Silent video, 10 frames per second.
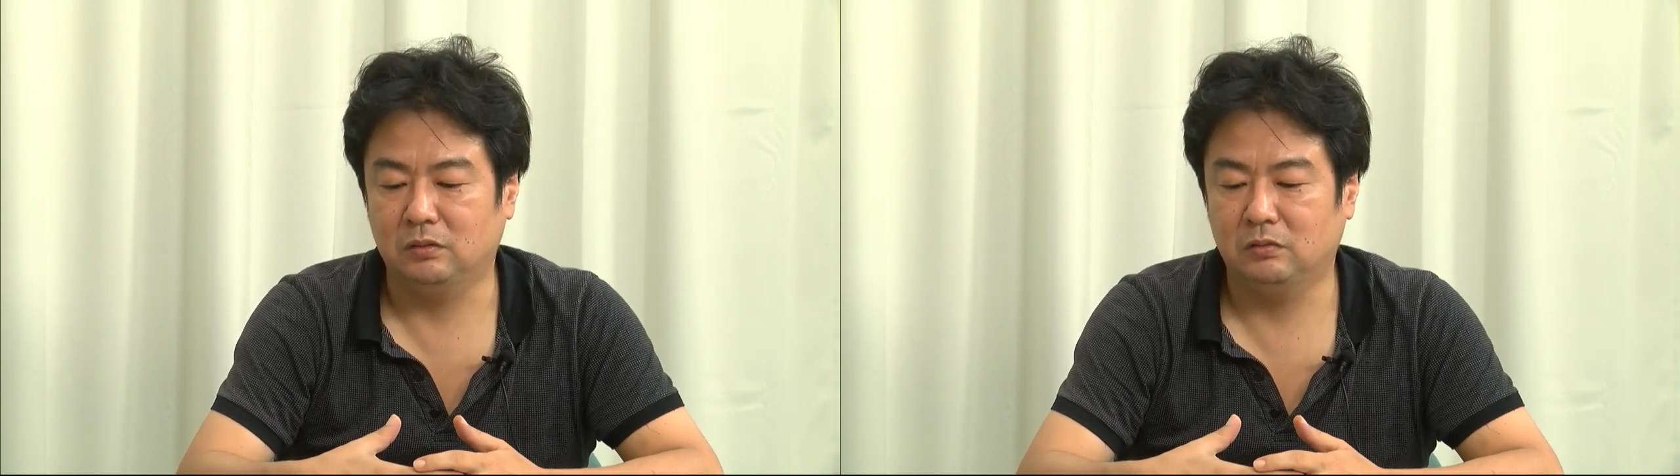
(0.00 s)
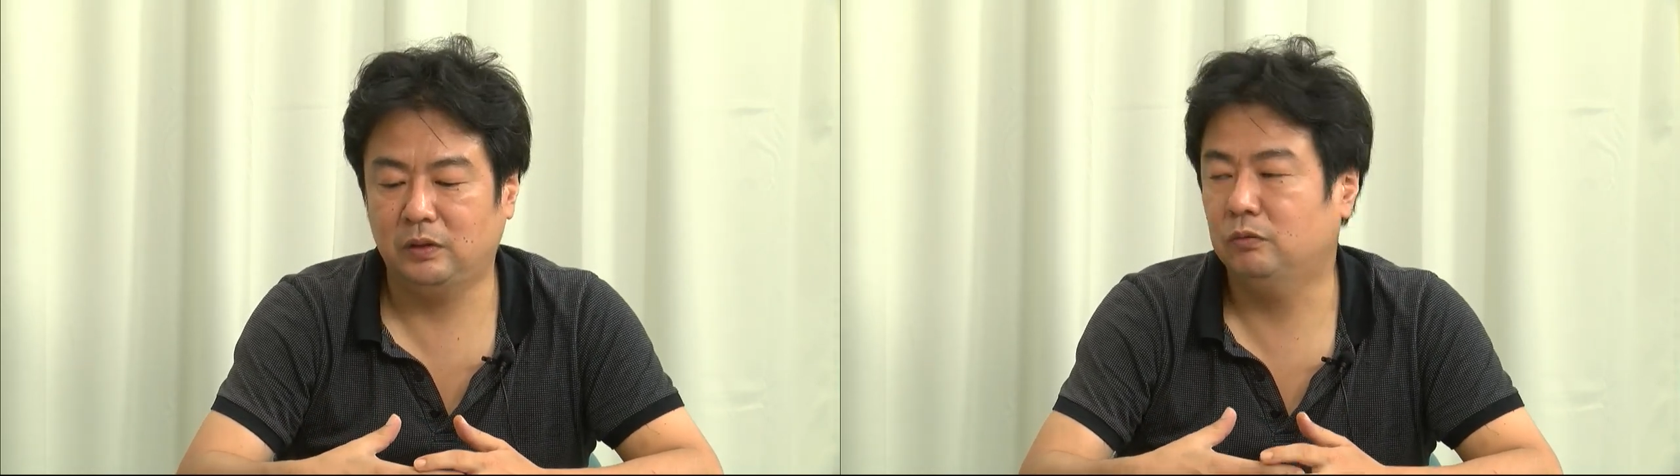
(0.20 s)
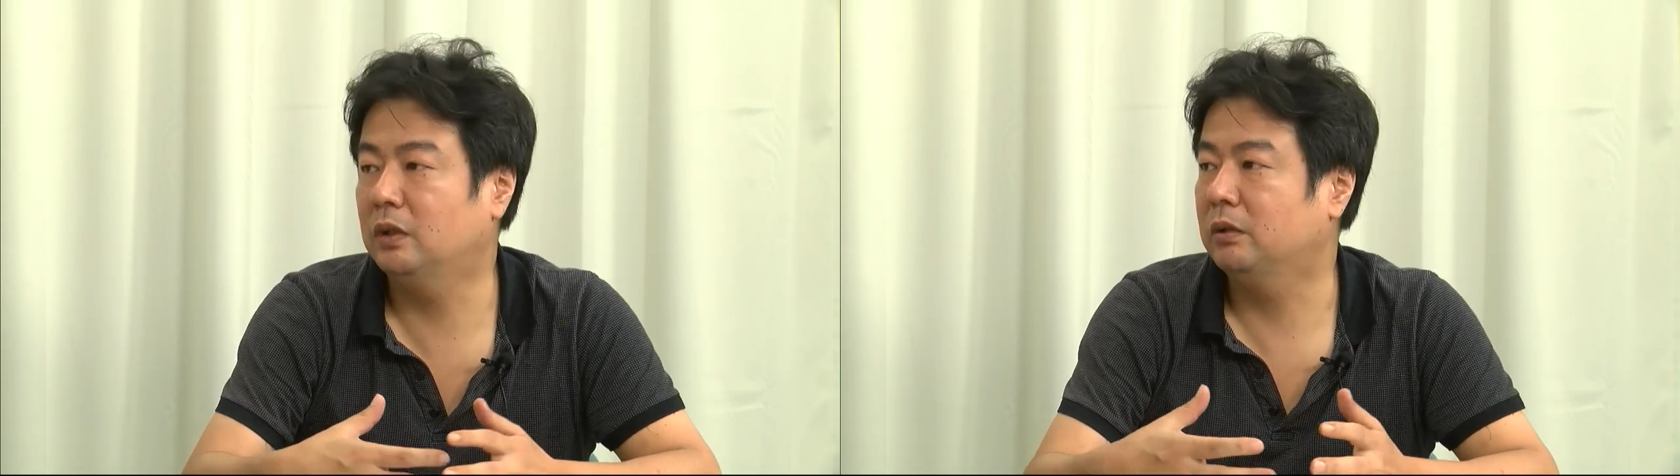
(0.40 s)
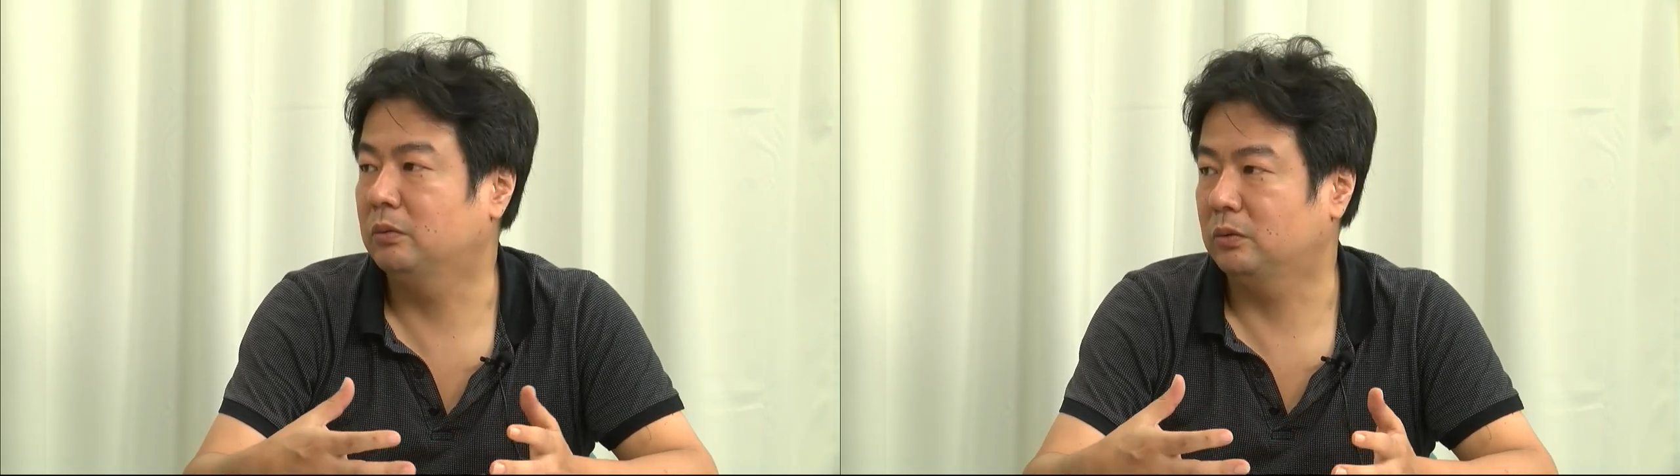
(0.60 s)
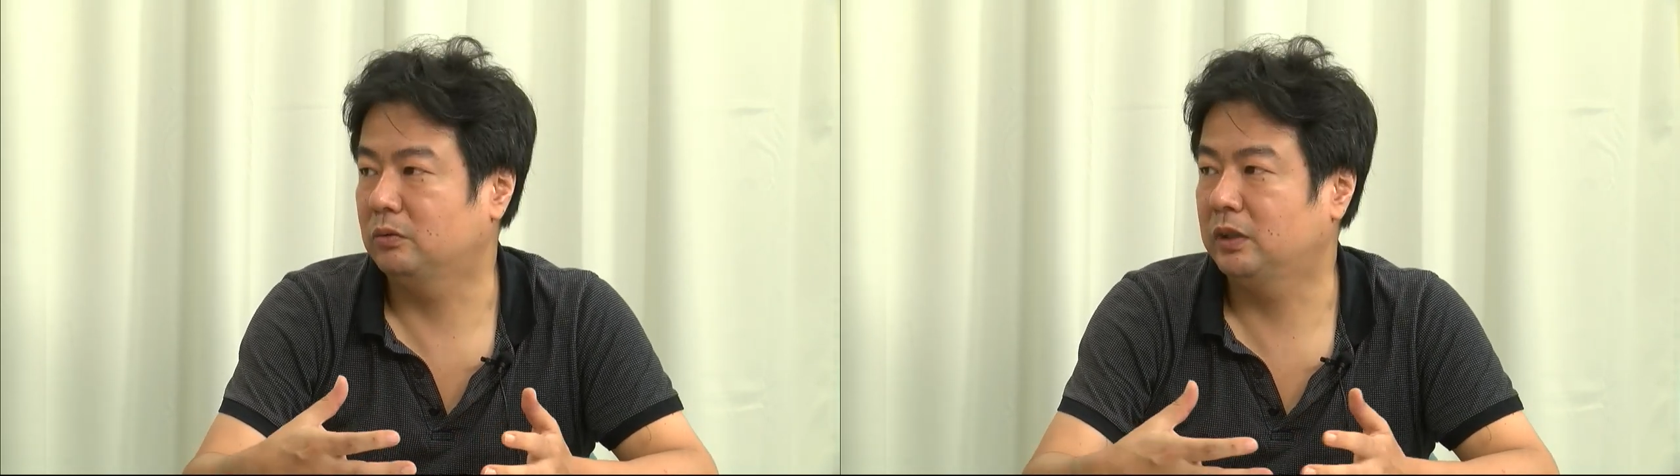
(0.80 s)
ファン
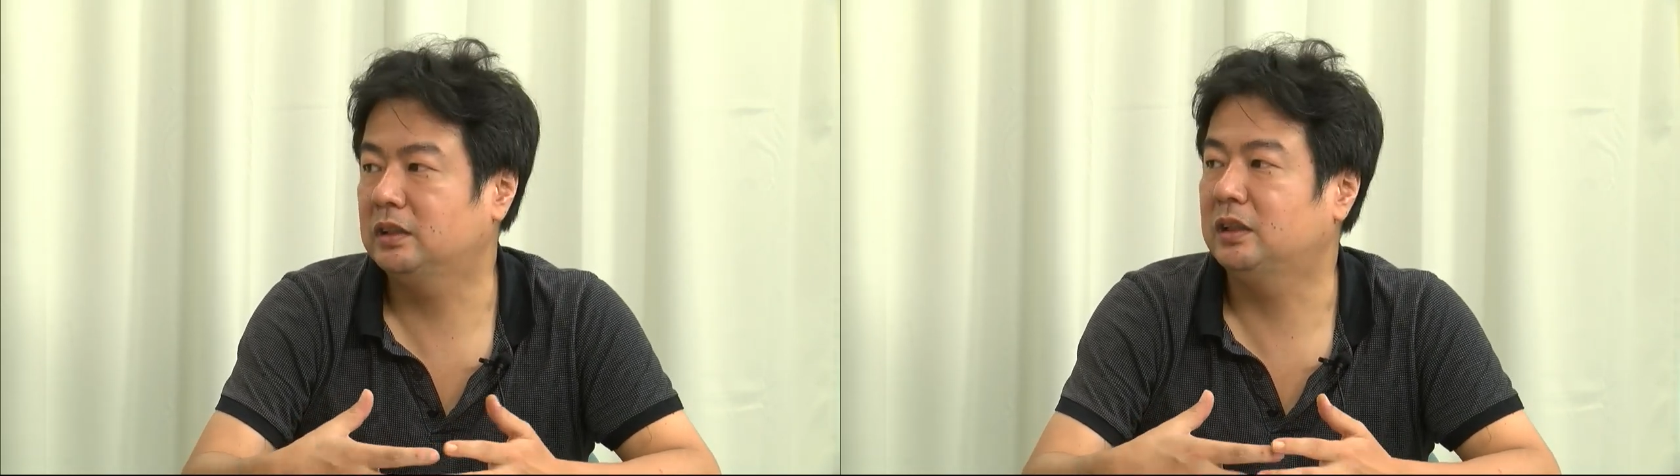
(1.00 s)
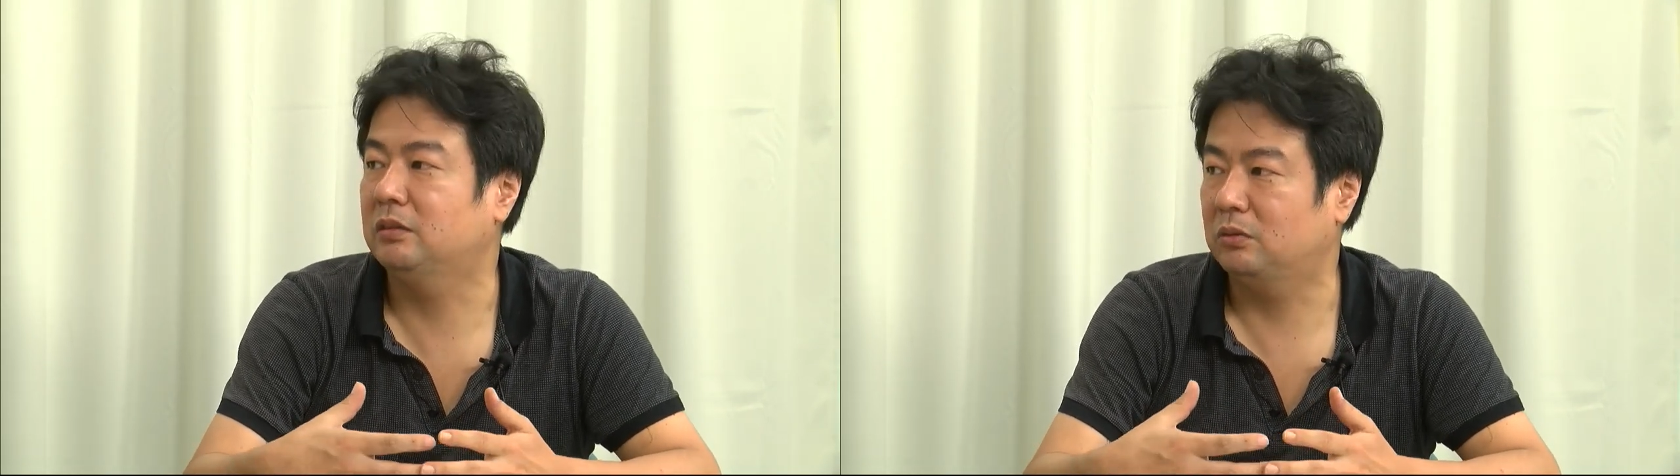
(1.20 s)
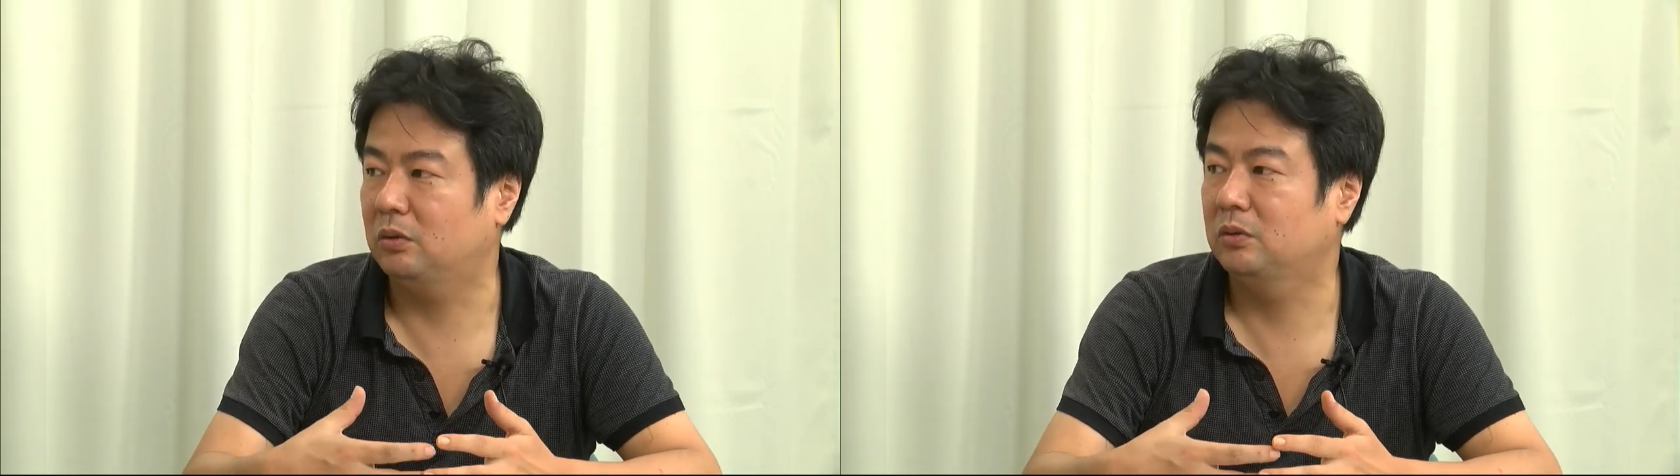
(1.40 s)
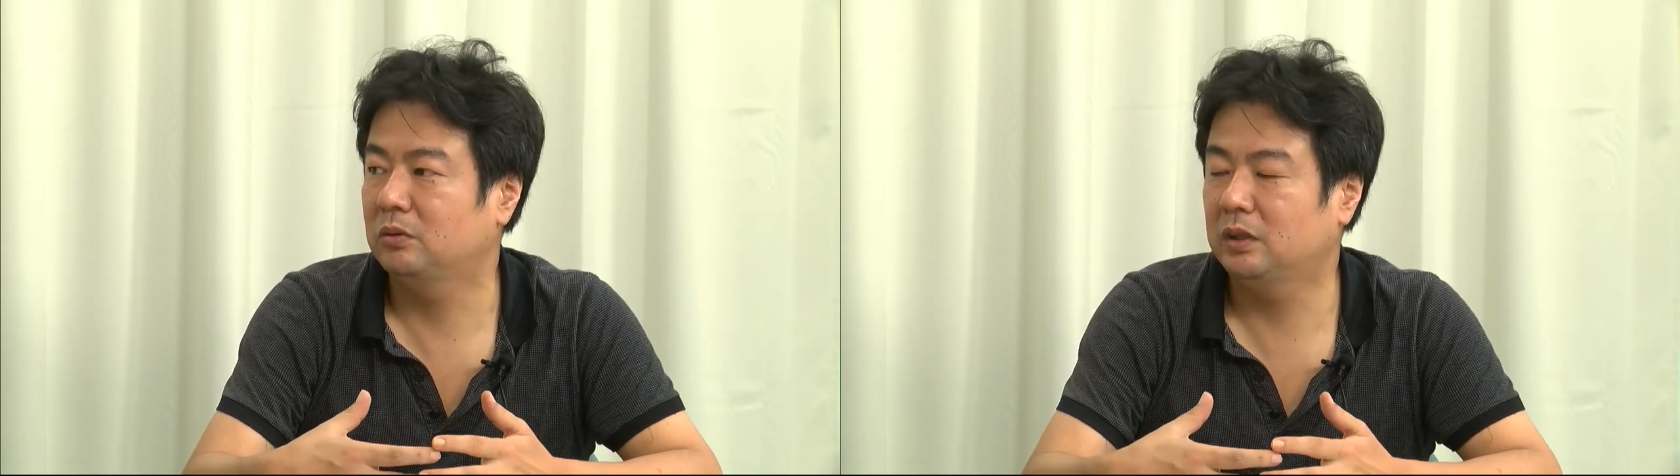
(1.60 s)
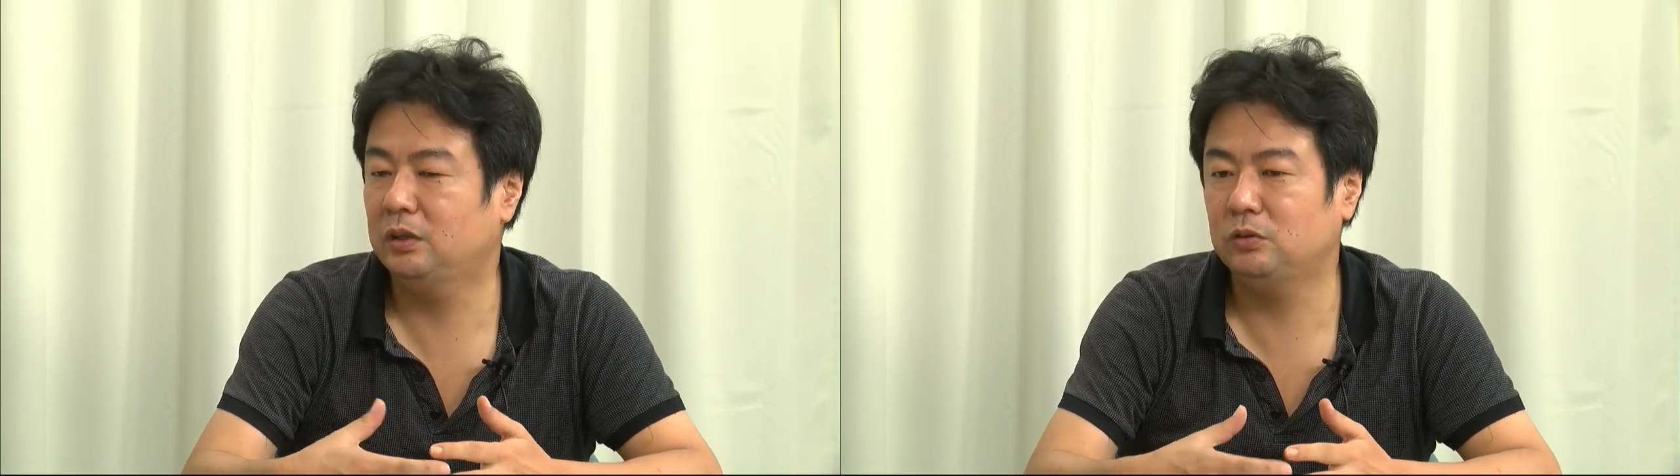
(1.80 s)
を増やしていくと
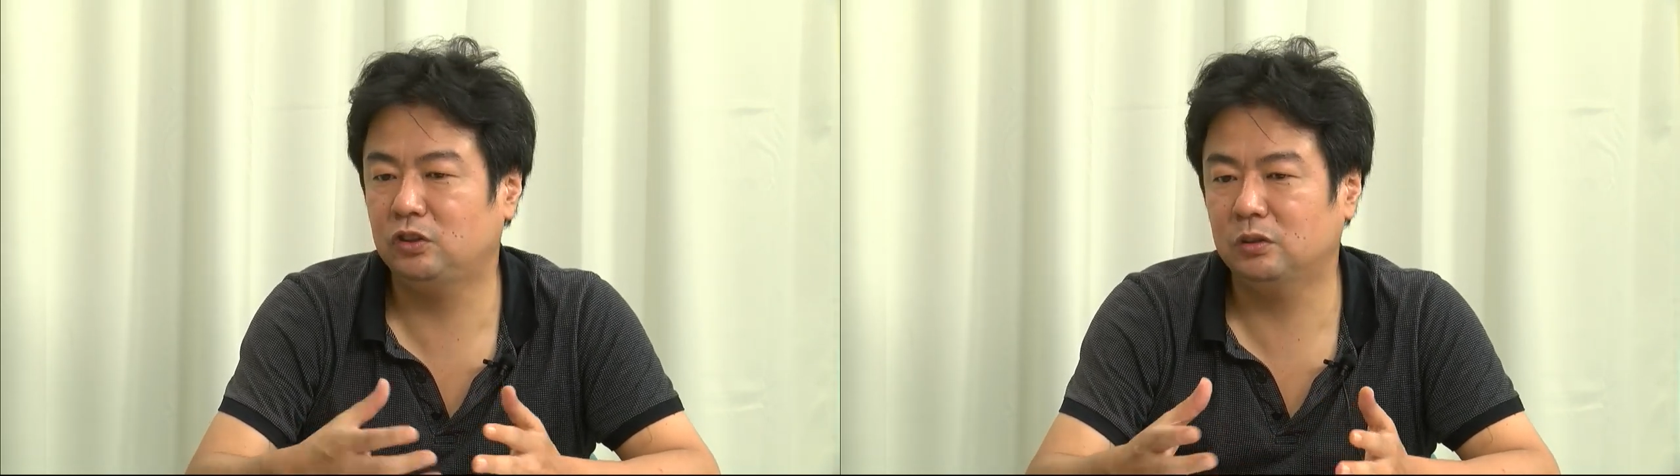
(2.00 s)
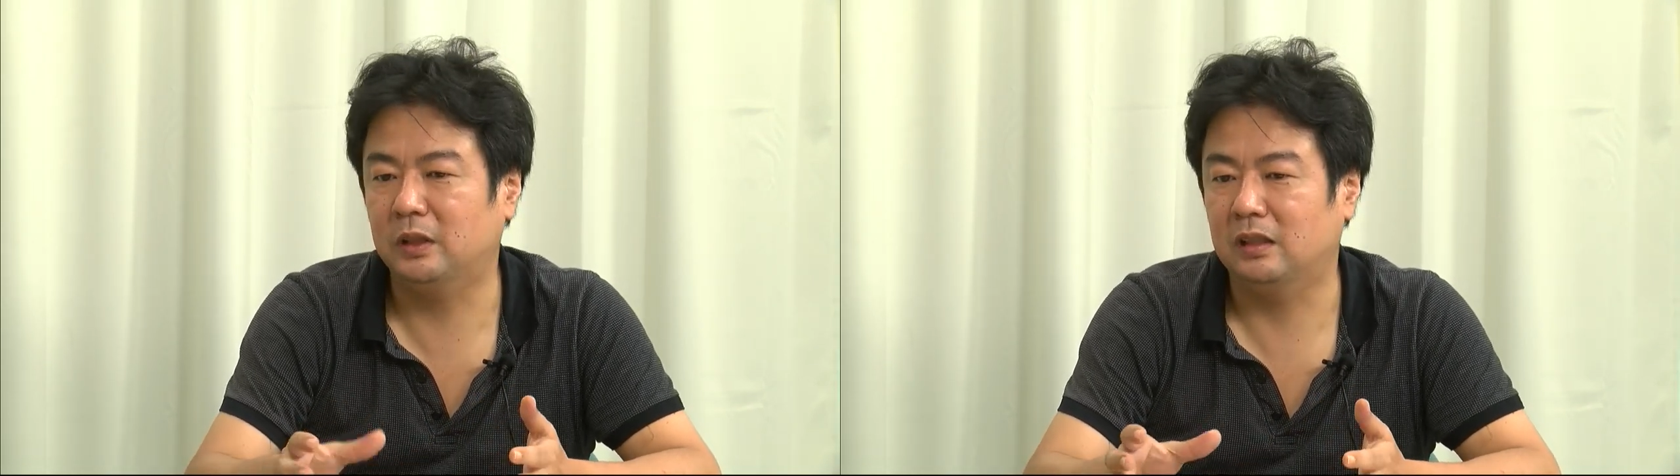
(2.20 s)
で YouTuber